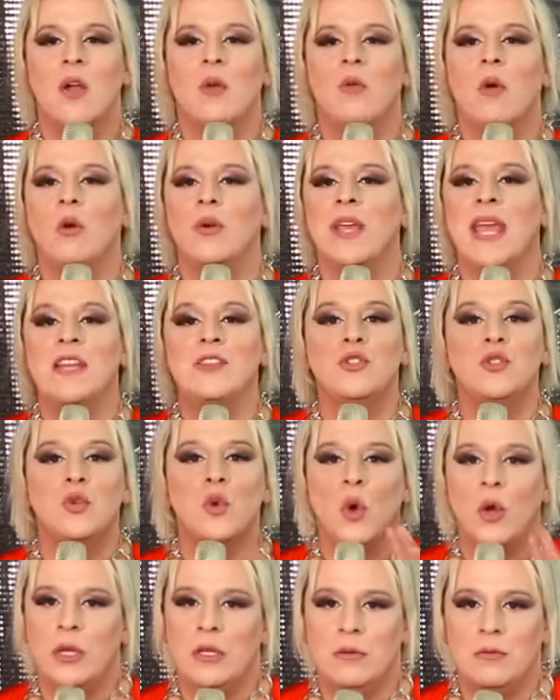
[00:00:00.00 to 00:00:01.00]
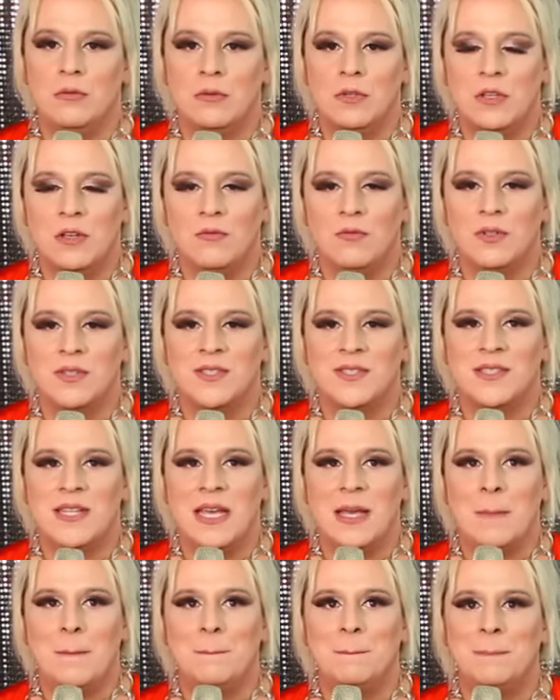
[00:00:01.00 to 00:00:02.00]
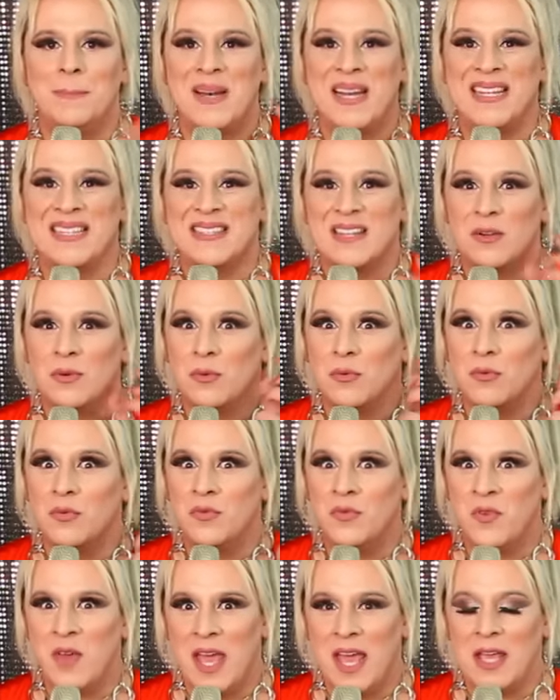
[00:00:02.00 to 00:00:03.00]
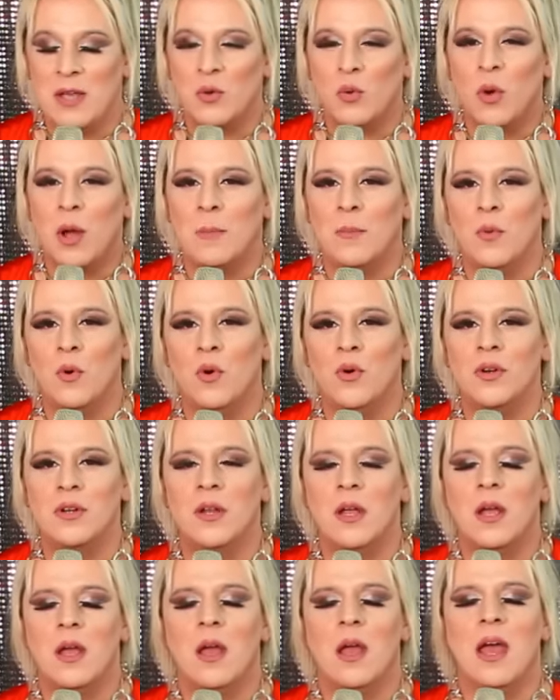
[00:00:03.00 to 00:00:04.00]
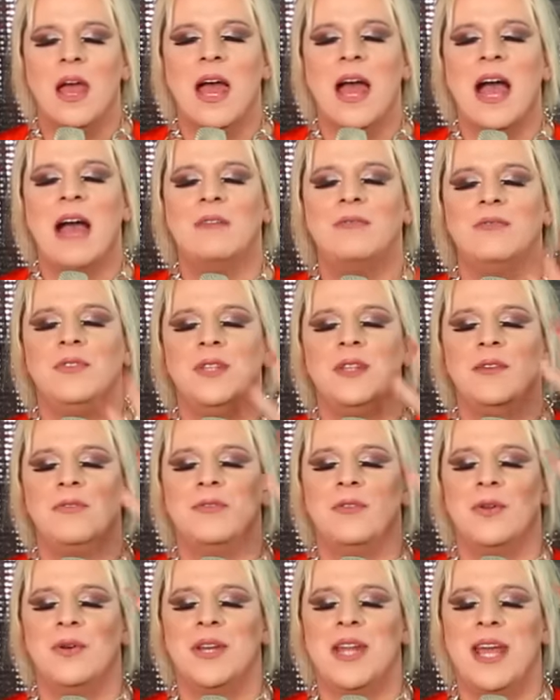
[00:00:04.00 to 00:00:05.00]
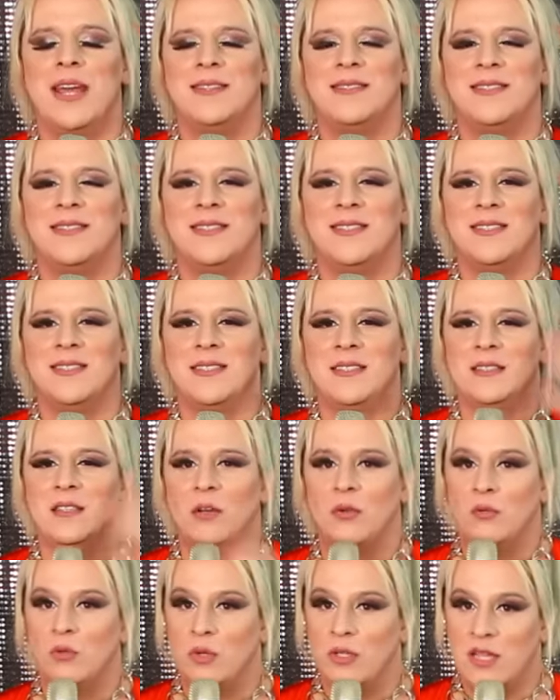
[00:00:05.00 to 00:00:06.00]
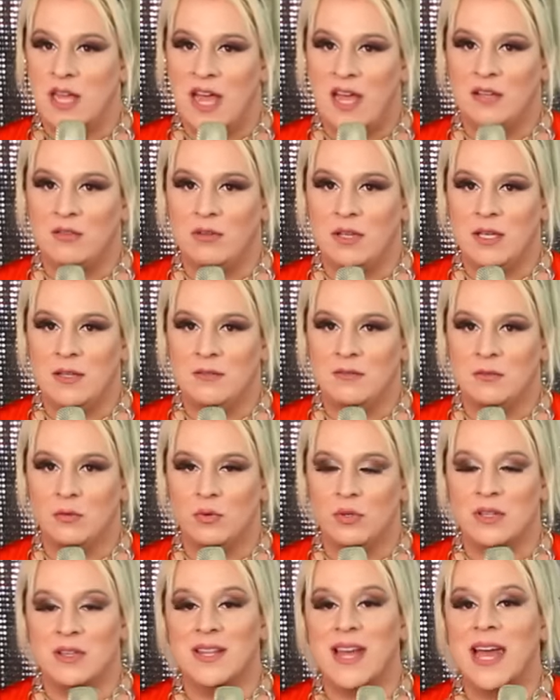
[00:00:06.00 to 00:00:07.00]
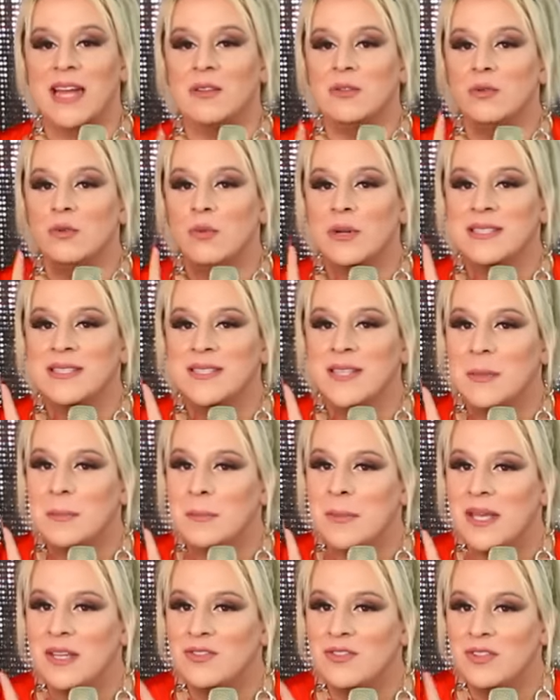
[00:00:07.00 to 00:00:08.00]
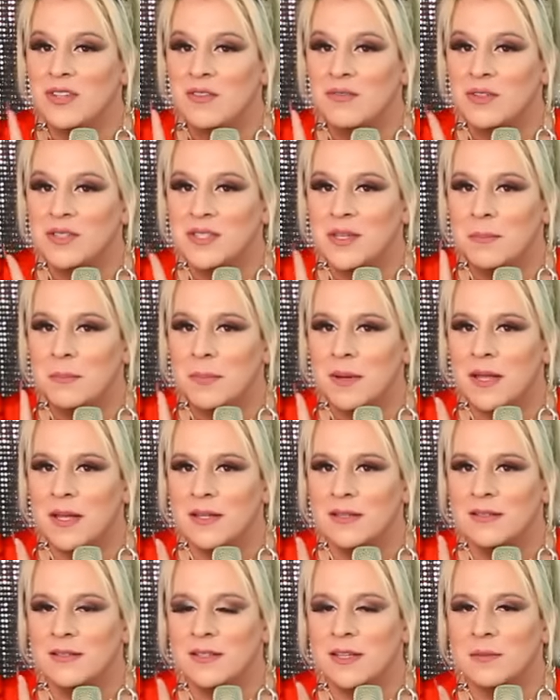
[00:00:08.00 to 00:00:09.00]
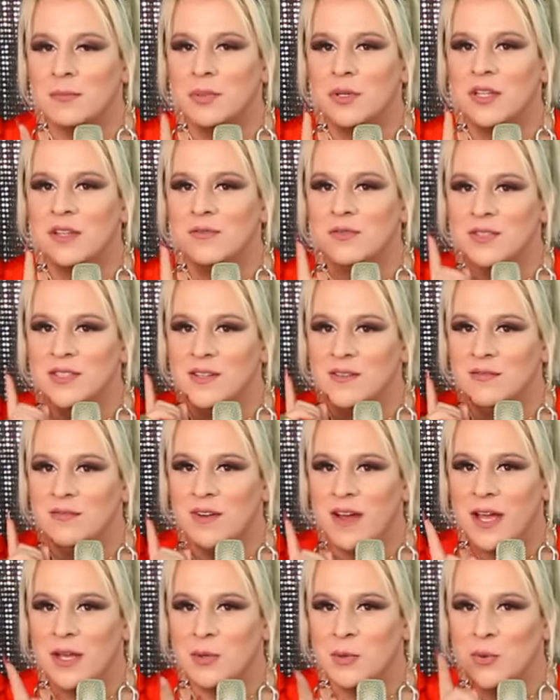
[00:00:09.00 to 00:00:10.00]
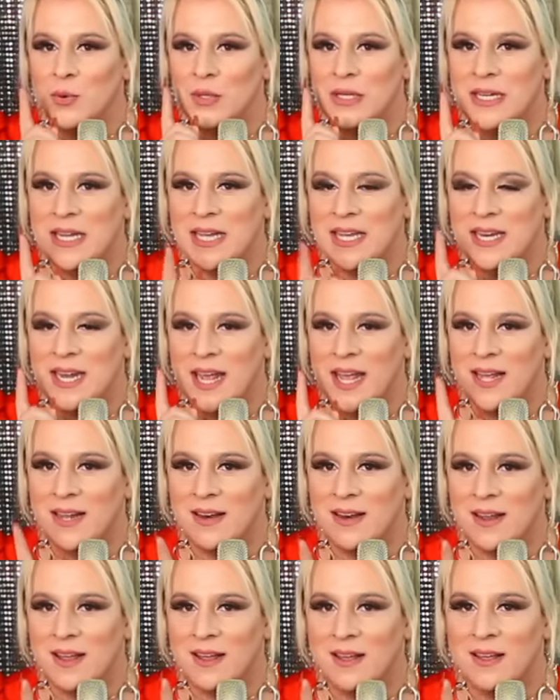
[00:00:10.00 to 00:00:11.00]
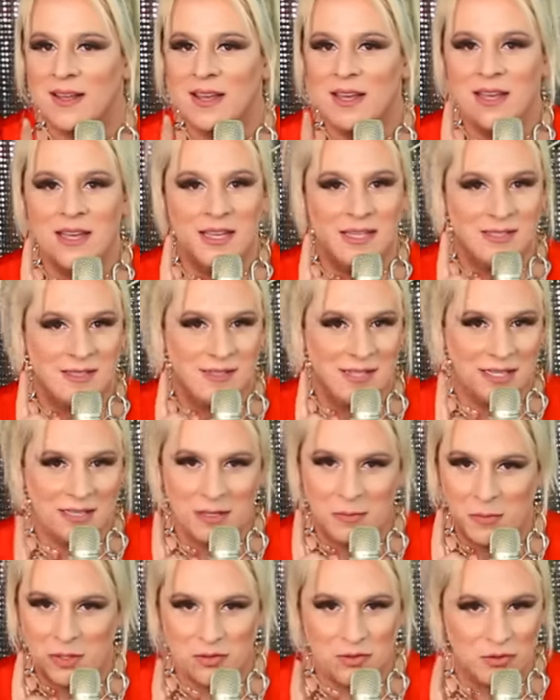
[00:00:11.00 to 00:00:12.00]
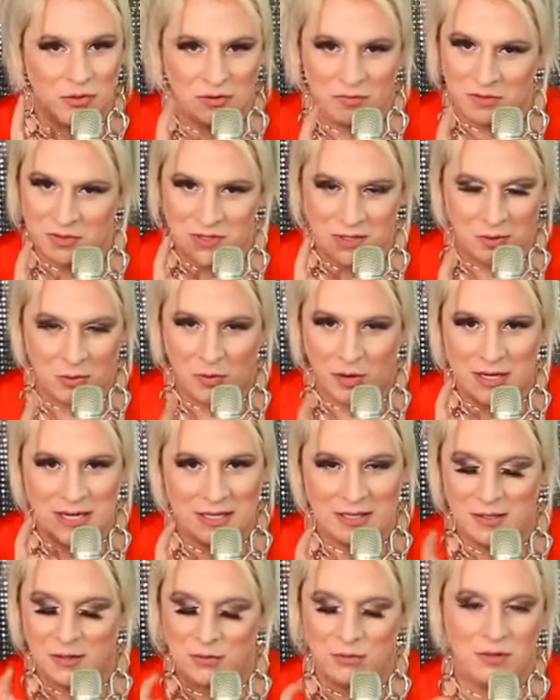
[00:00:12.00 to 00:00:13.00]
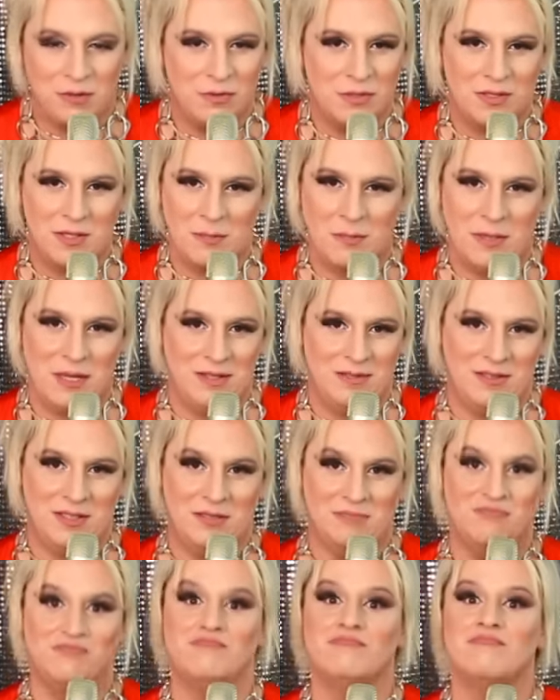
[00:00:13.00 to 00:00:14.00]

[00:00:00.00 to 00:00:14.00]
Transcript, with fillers: qualquer sonho que você planta com fé e com amor, a vida floresce. Então cuidado, hein? Cuidado com a semente que você planta, porque você vai colher ela. Exatamente o que você colhe é aquilo que você planta.